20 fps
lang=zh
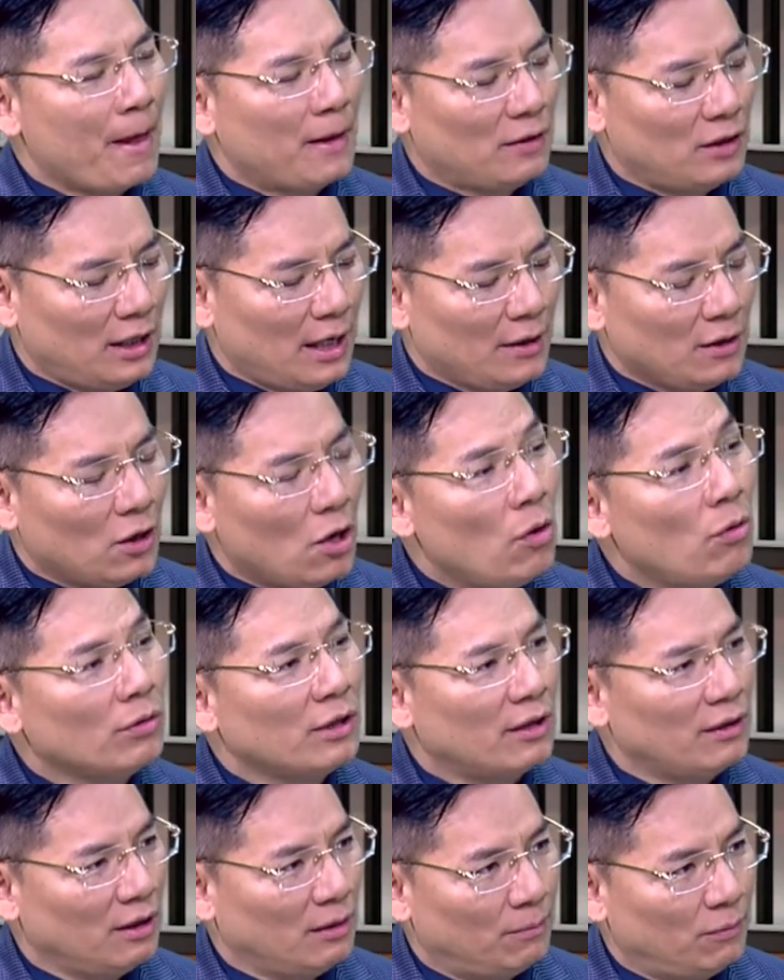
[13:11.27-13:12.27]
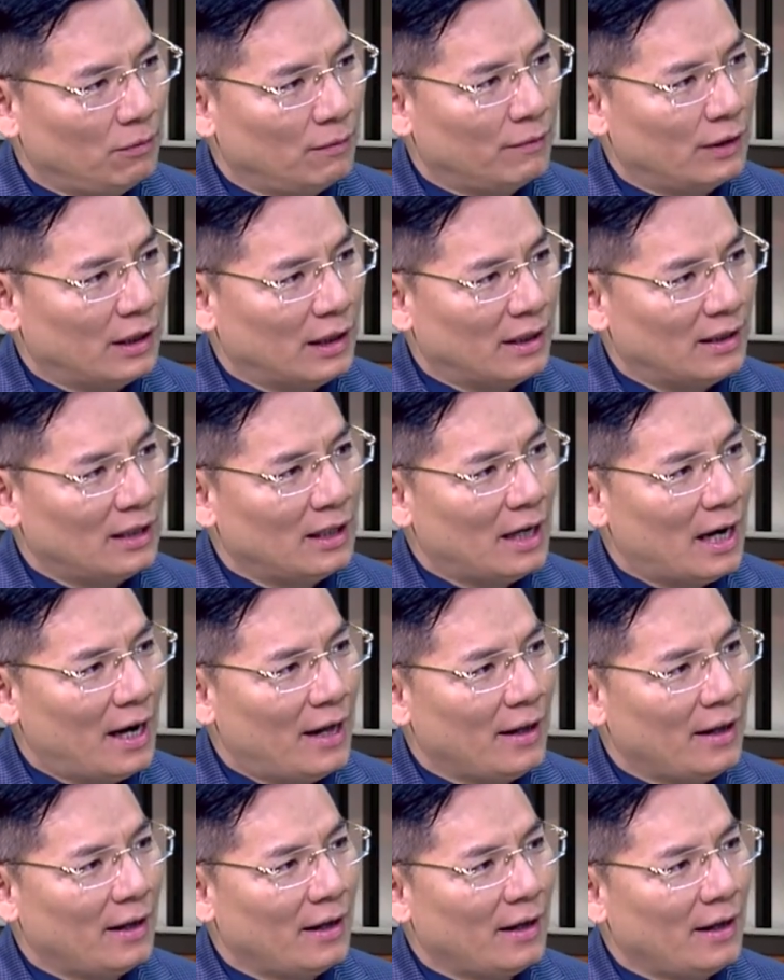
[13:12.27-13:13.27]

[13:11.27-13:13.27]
先扣掉一部分的钱，